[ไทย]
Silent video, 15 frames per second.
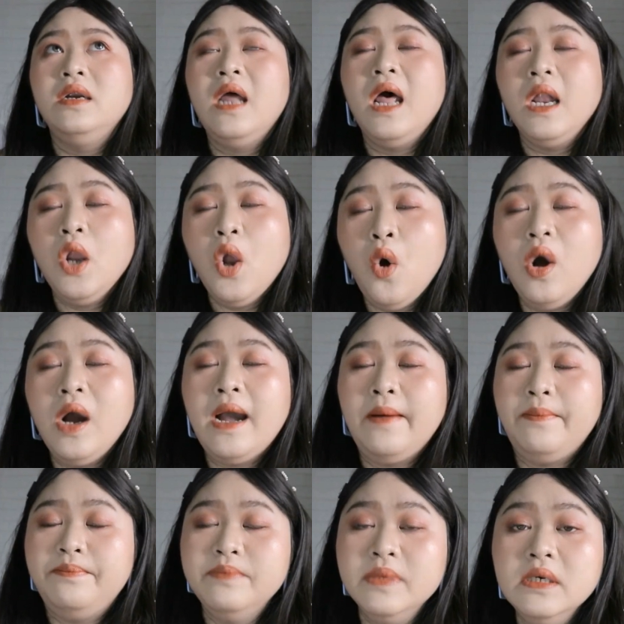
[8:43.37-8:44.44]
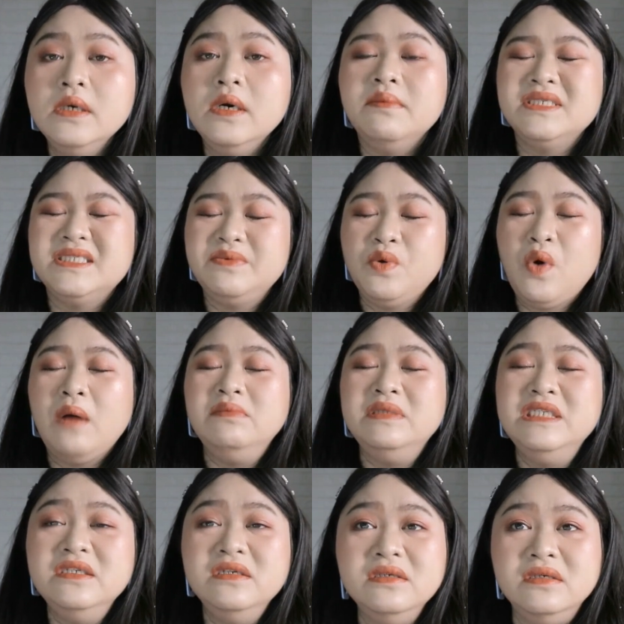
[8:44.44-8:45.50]
ถ้าลงกับมือมันจะมีความ
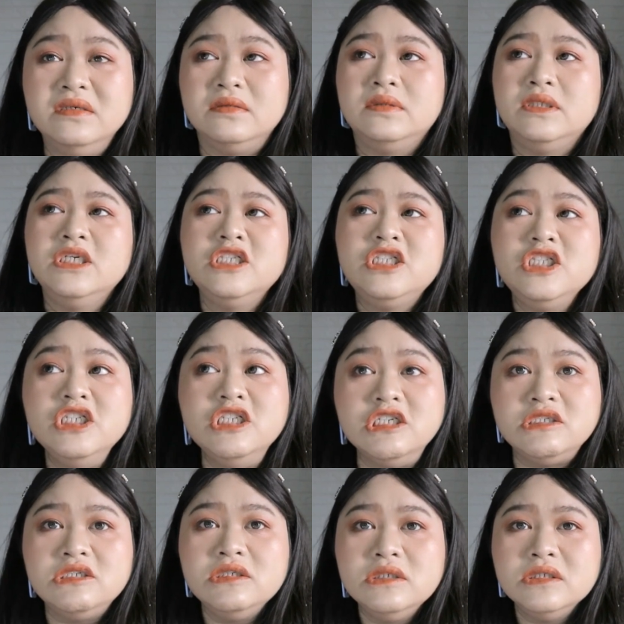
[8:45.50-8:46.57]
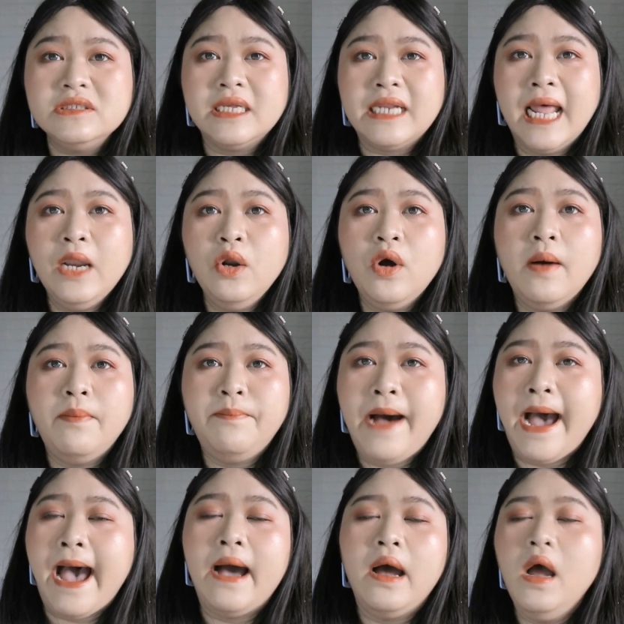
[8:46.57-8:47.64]
หนืดนิดนึงแต่ถ้าลงกับ
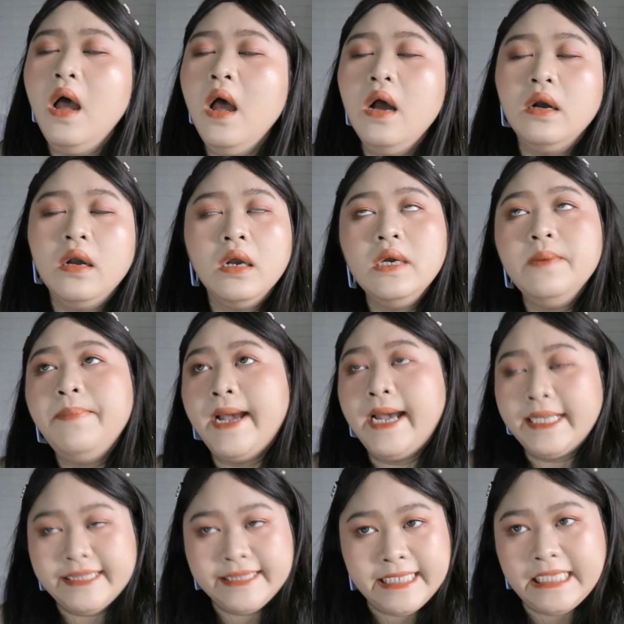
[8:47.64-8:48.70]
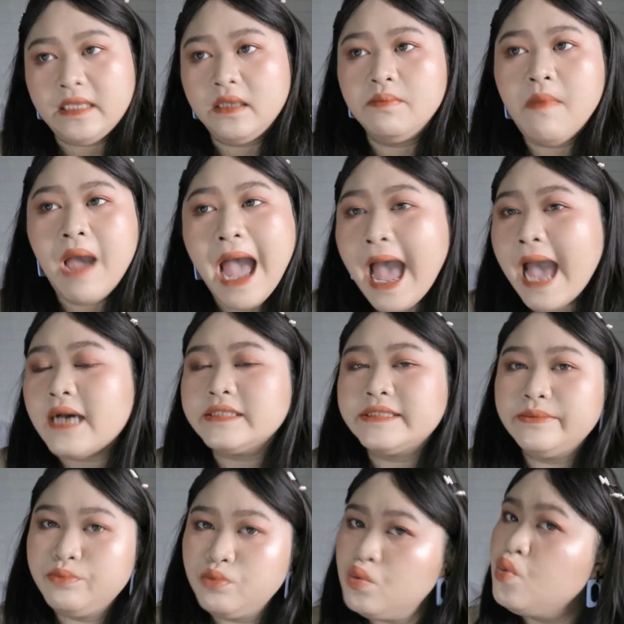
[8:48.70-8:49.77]
ปากก็คือปกติมากส
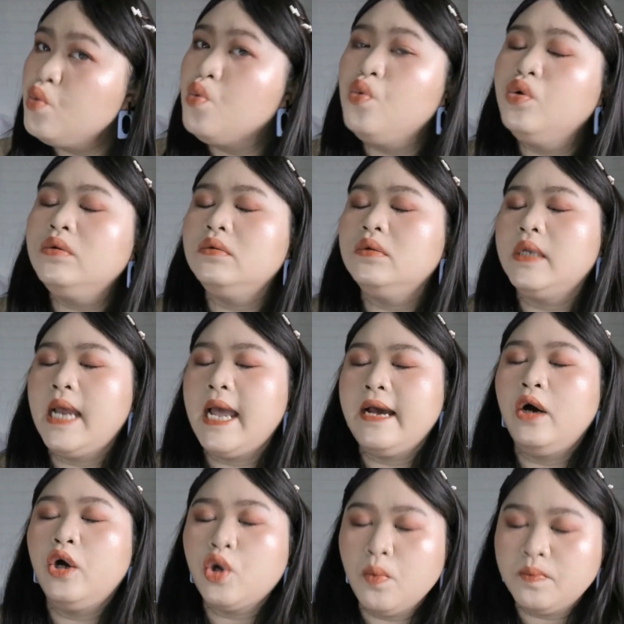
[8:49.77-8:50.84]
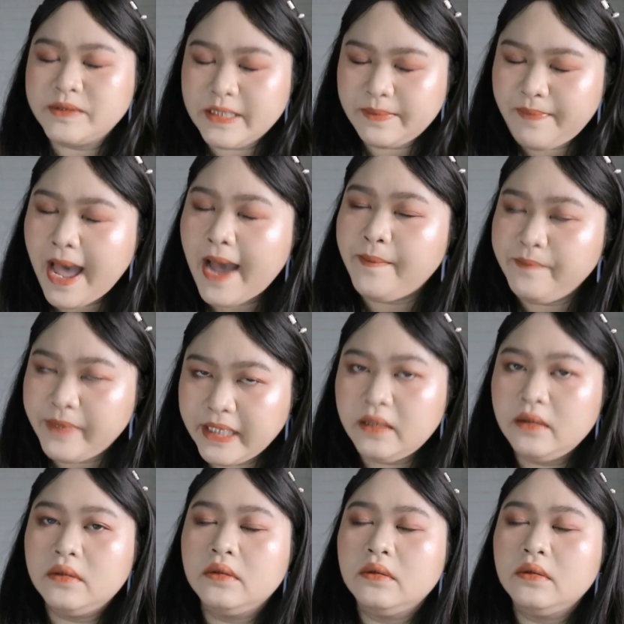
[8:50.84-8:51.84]
มูทนะคะกรบสีปากมิด